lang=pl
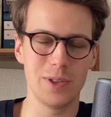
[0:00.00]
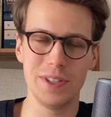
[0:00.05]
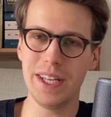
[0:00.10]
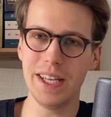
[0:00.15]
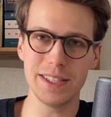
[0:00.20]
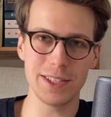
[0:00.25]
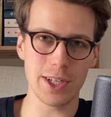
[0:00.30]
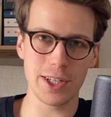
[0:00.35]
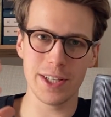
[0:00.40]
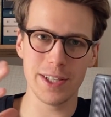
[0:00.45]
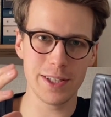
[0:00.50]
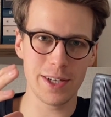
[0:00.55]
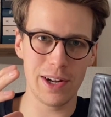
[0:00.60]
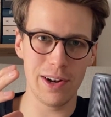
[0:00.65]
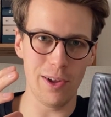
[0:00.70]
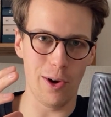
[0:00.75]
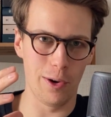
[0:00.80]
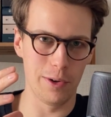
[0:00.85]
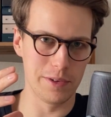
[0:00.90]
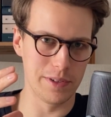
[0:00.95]
nie jest żaden
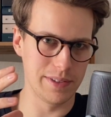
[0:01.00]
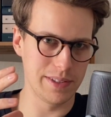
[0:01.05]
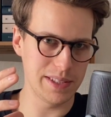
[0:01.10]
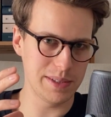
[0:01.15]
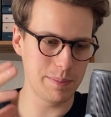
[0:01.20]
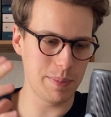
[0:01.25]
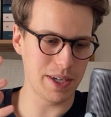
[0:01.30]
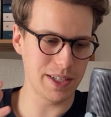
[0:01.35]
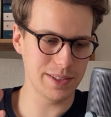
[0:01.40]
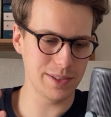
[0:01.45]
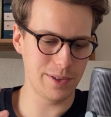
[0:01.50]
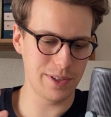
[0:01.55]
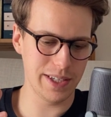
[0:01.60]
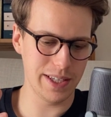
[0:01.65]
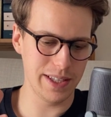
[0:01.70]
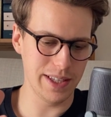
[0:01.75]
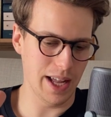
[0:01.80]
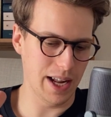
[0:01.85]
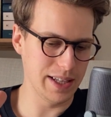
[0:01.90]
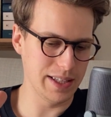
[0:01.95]
klon, jest bardzo
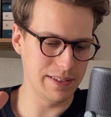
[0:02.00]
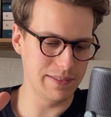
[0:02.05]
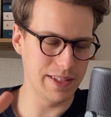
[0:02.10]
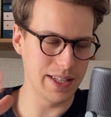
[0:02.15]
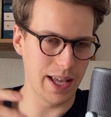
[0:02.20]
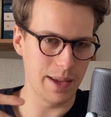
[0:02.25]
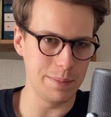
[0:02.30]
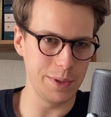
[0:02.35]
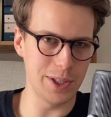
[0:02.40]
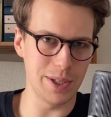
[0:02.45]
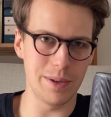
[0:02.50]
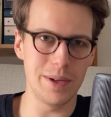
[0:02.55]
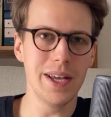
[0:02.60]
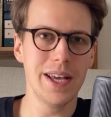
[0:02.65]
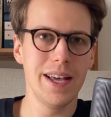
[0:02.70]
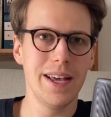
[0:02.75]
oryginalny, wydaje mi się. E,